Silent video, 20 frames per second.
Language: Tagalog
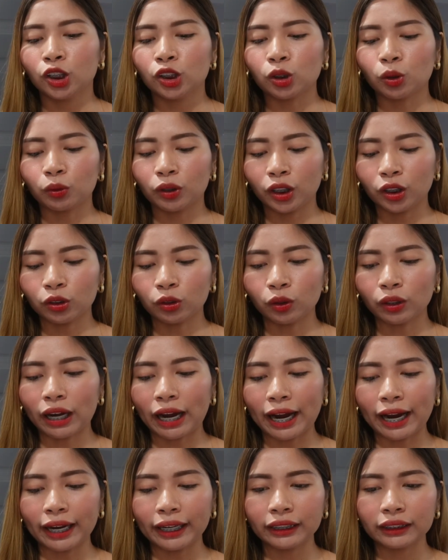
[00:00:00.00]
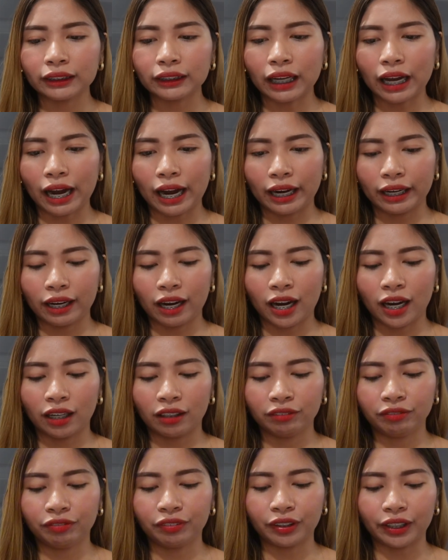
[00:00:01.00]
So, dito guys, I
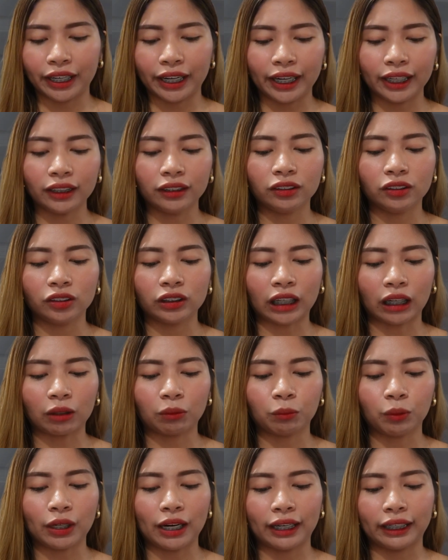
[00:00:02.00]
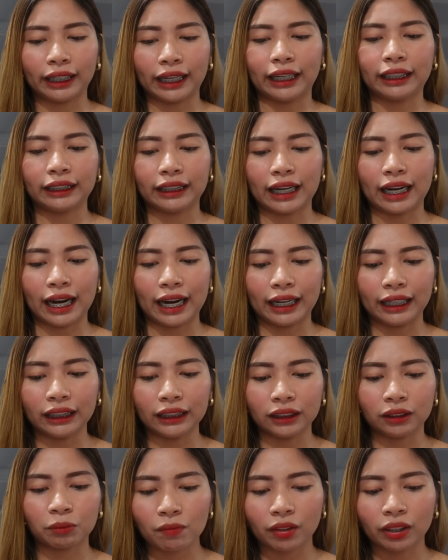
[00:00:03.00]
have read. Check mo lang yan
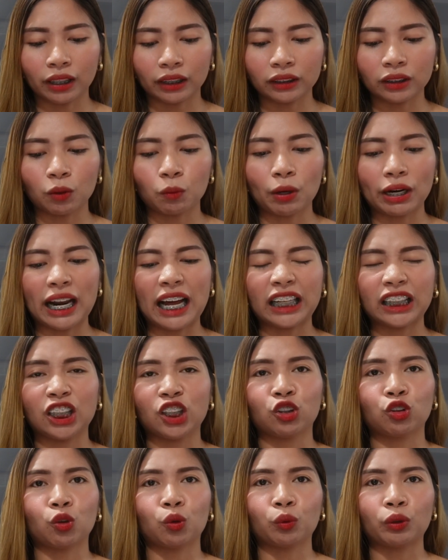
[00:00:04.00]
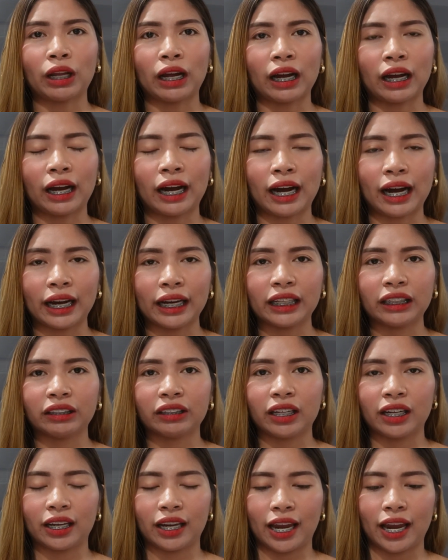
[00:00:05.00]
guys. Kasi wala ditong
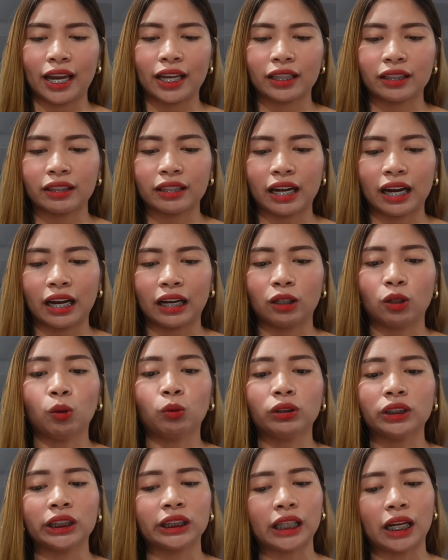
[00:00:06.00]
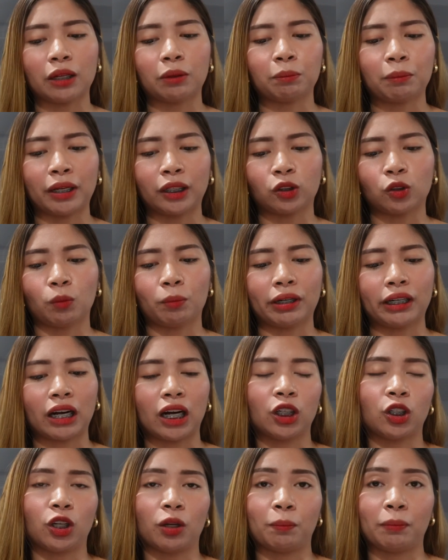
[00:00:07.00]
naka-indicate na loan statement kung
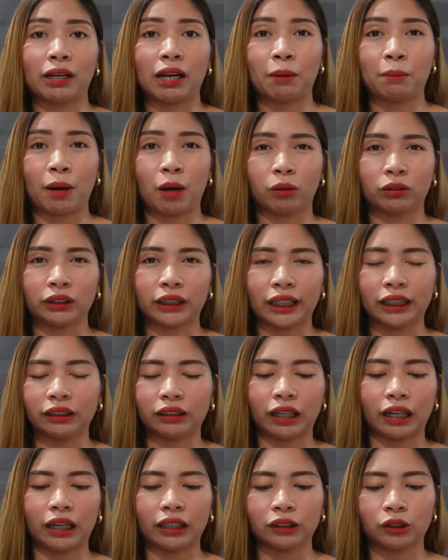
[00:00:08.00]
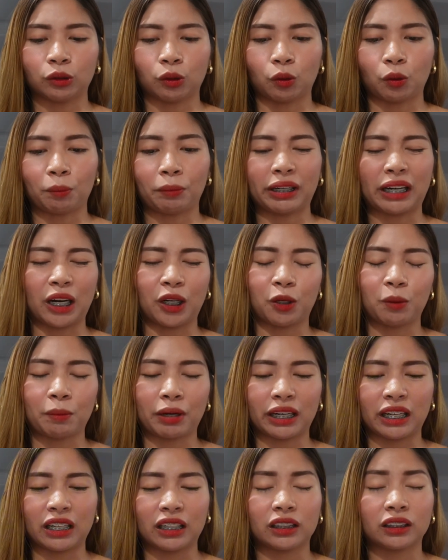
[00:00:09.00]
magkano yung ibinabawas na interest, no? Kung magkano yung
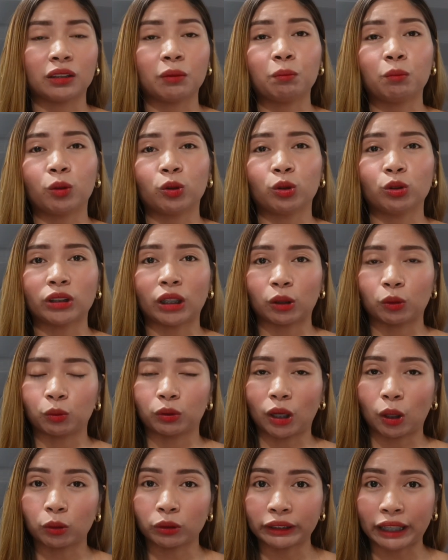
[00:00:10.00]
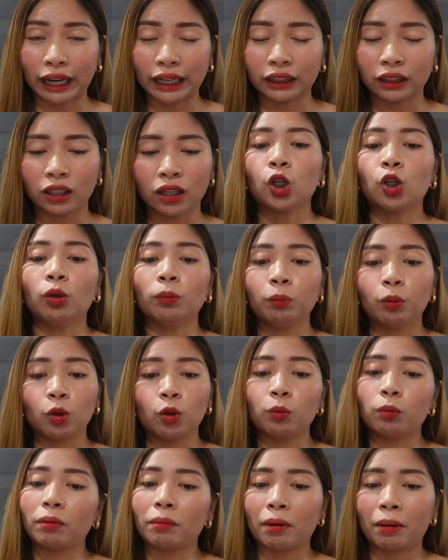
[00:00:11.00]
marireceive mo dun sa 2,000, kung
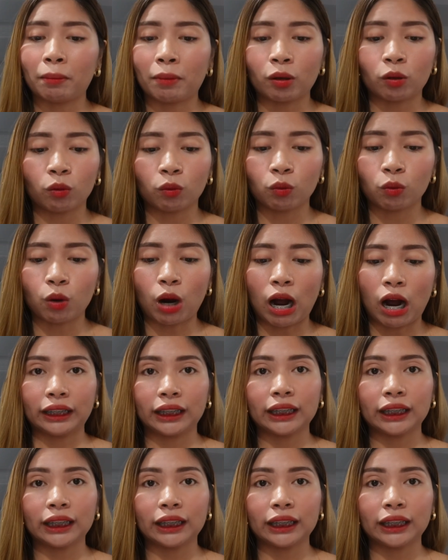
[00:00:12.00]
buo mo ba makukuha.